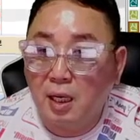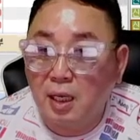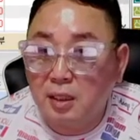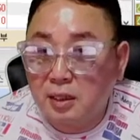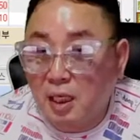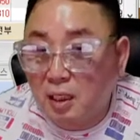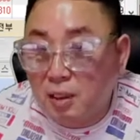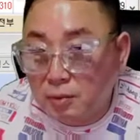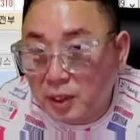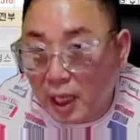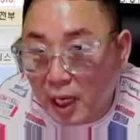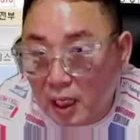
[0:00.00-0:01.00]
자, 그러면
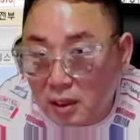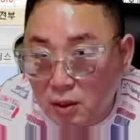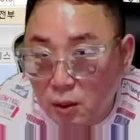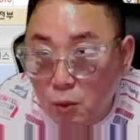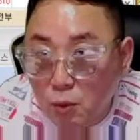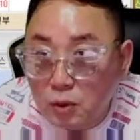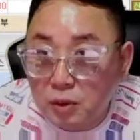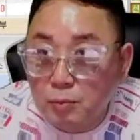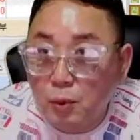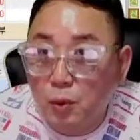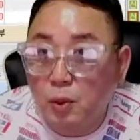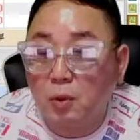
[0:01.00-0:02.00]
얘 같은 경우는 지금
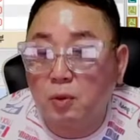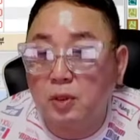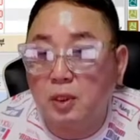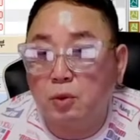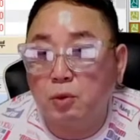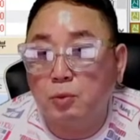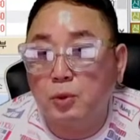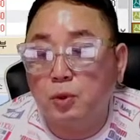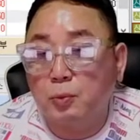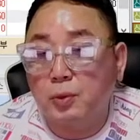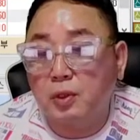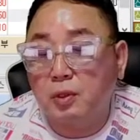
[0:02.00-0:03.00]
뭐라고 있다?
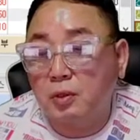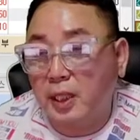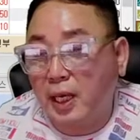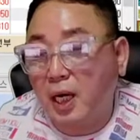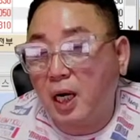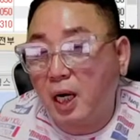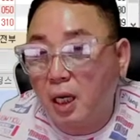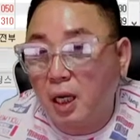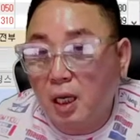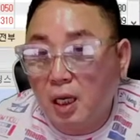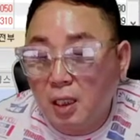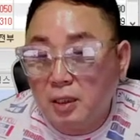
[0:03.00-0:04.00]
투미소프트. 얘가
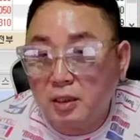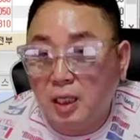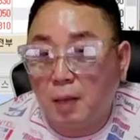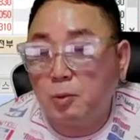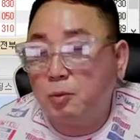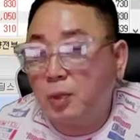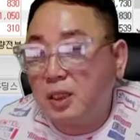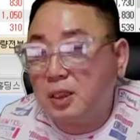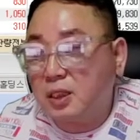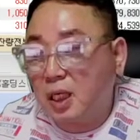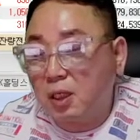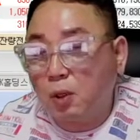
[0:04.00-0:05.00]
재무만
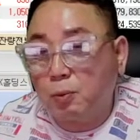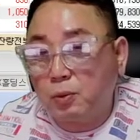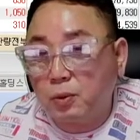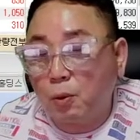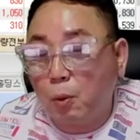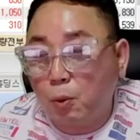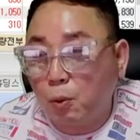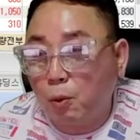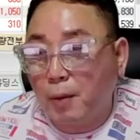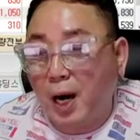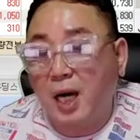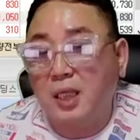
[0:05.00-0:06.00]
이상이 없고
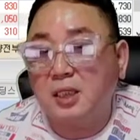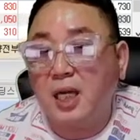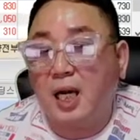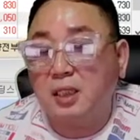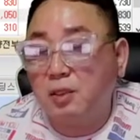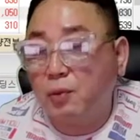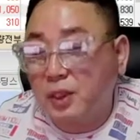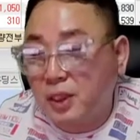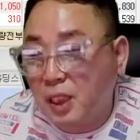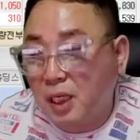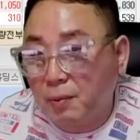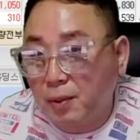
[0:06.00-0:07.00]
망하지 않을
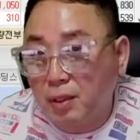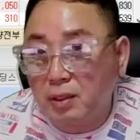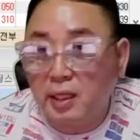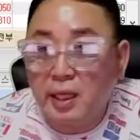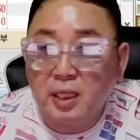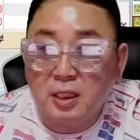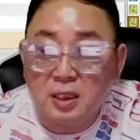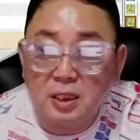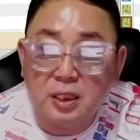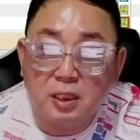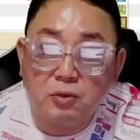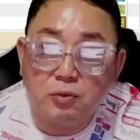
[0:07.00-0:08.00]
회사라면은
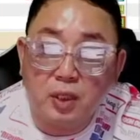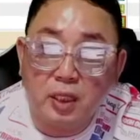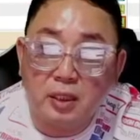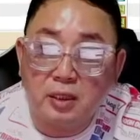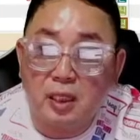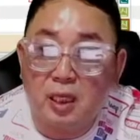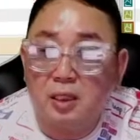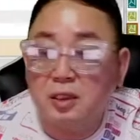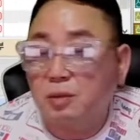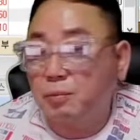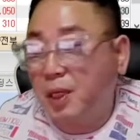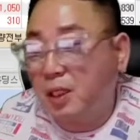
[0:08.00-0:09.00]
이 구간에서 얘는
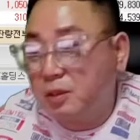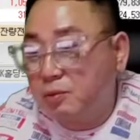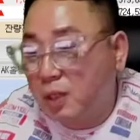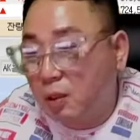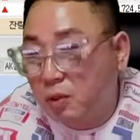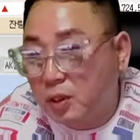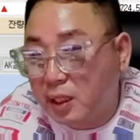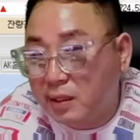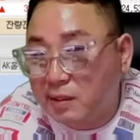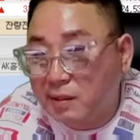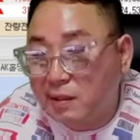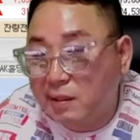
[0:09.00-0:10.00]
지금 매집을 하고 있다는
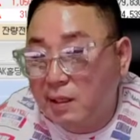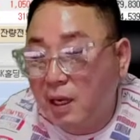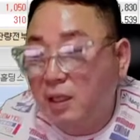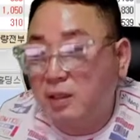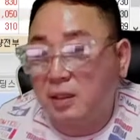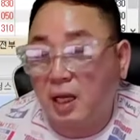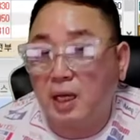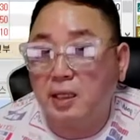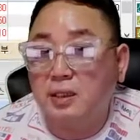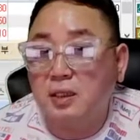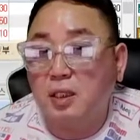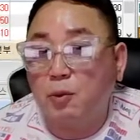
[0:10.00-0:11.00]
거를 나는
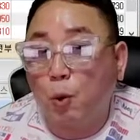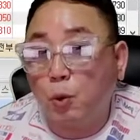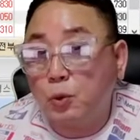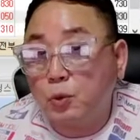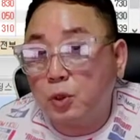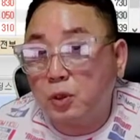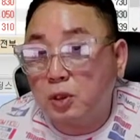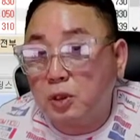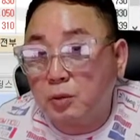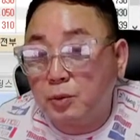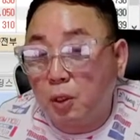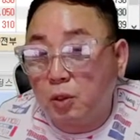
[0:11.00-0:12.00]
이제 오른쪽에서
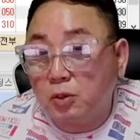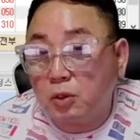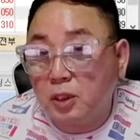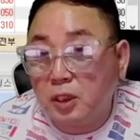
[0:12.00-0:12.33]
지금 여기서 이